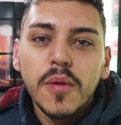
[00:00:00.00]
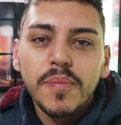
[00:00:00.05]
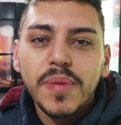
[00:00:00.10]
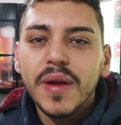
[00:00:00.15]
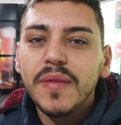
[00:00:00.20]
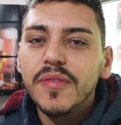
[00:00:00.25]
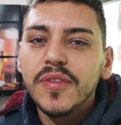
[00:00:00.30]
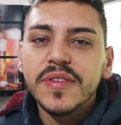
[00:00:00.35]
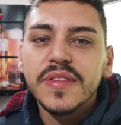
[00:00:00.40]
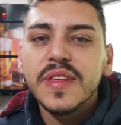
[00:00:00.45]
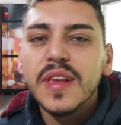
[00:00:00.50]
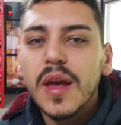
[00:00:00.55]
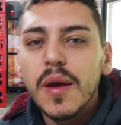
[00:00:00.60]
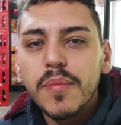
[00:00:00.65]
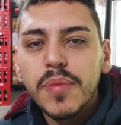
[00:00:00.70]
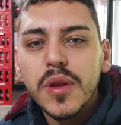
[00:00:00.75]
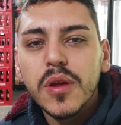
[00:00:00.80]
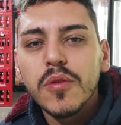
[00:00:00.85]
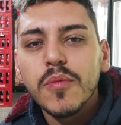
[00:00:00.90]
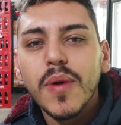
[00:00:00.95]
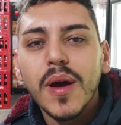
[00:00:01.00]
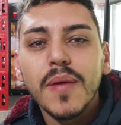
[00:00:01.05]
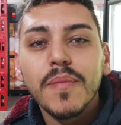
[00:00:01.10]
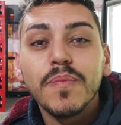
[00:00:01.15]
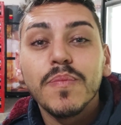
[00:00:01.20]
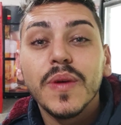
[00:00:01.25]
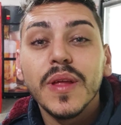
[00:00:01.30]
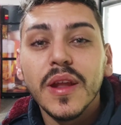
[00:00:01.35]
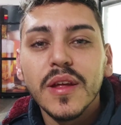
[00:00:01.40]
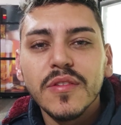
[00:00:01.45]
Para você abrir uma
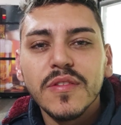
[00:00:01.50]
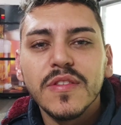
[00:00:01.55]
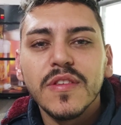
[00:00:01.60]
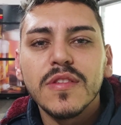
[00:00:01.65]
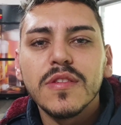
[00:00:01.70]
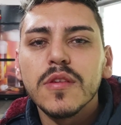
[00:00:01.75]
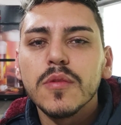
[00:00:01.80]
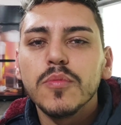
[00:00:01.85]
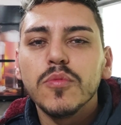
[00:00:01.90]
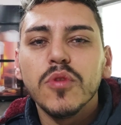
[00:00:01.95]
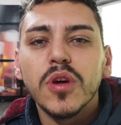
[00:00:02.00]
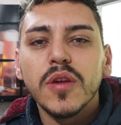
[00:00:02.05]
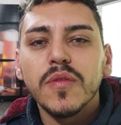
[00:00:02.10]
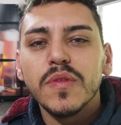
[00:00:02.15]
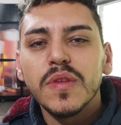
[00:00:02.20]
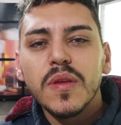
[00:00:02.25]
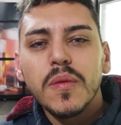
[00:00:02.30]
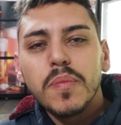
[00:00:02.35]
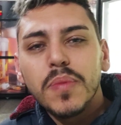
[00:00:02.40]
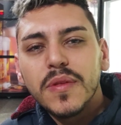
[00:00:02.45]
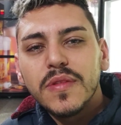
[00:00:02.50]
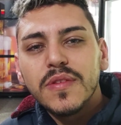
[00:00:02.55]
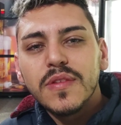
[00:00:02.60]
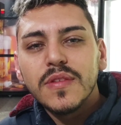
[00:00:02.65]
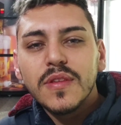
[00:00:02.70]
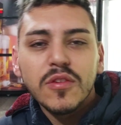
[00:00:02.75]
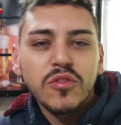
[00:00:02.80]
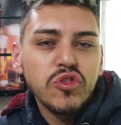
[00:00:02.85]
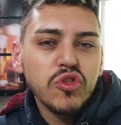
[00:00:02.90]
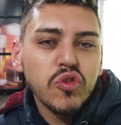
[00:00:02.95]
grande distribuidora, você
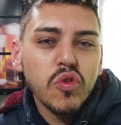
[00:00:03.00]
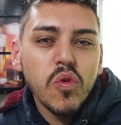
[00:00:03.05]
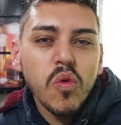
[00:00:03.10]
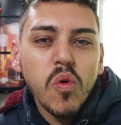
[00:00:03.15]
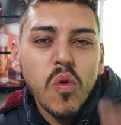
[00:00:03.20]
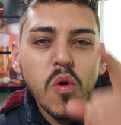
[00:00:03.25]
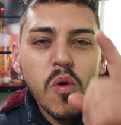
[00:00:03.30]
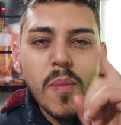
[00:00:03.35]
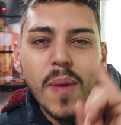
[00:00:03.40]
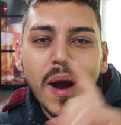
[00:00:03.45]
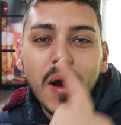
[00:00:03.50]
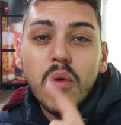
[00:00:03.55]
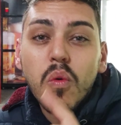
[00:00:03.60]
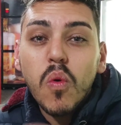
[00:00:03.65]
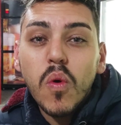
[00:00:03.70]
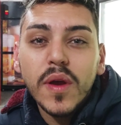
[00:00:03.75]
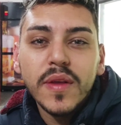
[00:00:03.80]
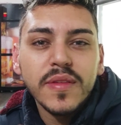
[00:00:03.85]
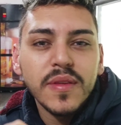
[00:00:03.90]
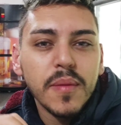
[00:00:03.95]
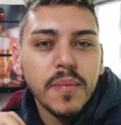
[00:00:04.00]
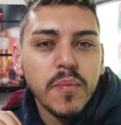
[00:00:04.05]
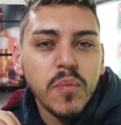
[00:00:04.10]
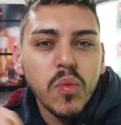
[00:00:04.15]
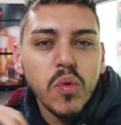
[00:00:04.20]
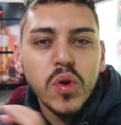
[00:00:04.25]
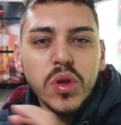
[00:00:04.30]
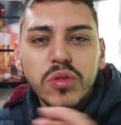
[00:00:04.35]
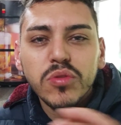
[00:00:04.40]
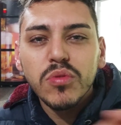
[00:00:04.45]
precisa de uma coisa
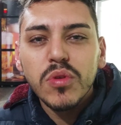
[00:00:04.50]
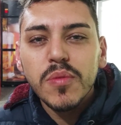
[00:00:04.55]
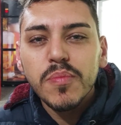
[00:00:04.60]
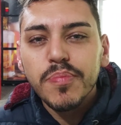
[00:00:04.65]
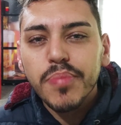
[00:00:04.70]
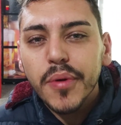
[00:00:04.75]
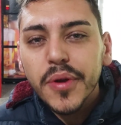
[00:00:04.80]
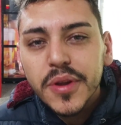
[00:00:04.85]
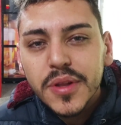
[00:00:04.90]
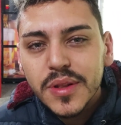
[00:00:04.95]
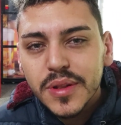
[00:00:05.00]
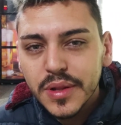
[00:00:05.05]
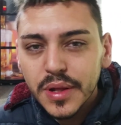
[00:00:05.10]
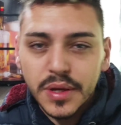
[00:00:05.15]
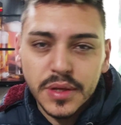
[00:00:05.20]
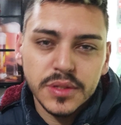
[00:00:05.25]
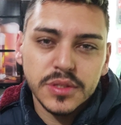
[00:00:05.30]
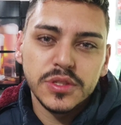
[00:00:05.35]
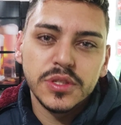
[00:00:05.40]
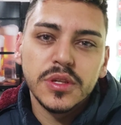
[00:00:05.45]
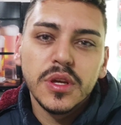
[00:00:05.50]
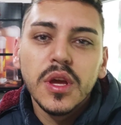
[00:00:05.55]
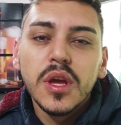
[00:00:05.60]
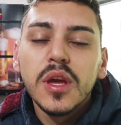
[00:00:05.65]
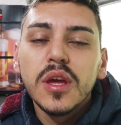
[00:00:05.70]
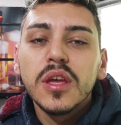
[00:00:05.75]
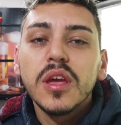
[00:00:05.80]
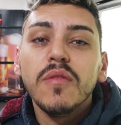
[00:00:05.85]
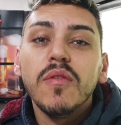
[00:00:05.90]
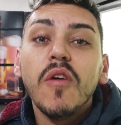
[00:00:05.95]
muito importante
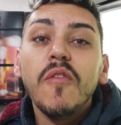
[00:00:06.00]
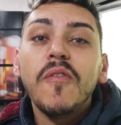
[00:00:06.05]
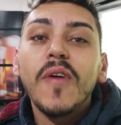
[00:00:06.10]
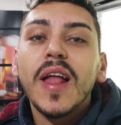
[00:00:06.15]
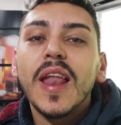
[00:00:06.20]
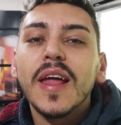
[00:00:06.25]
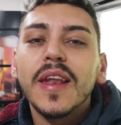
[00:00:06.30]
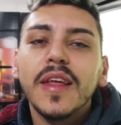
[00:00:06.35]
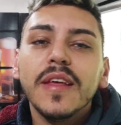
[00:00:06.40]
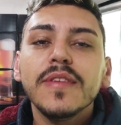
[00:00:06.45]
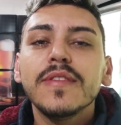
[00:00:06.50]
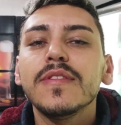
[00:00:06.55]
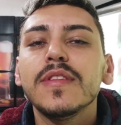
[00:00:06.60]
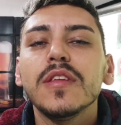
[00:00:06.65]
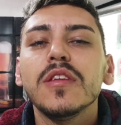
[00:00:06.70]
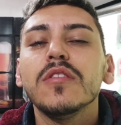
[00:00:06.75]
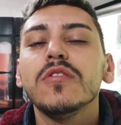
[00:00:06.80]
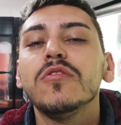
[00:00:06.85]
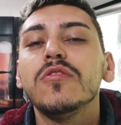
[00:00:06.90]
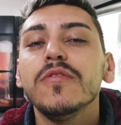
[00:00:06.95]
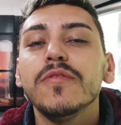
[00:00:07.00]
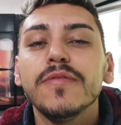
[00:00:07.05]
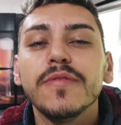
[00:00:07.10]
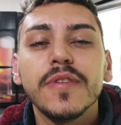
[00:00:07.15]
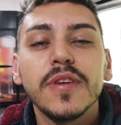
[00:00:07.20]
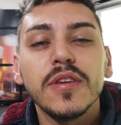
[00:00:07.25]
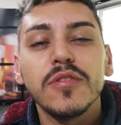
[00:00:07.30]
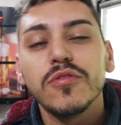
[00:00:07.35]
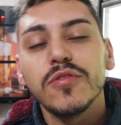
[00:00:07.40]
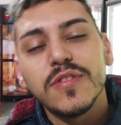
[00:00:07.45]
que eu vou falar neste
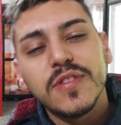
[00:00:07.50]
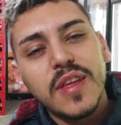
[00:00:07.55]
vídeo.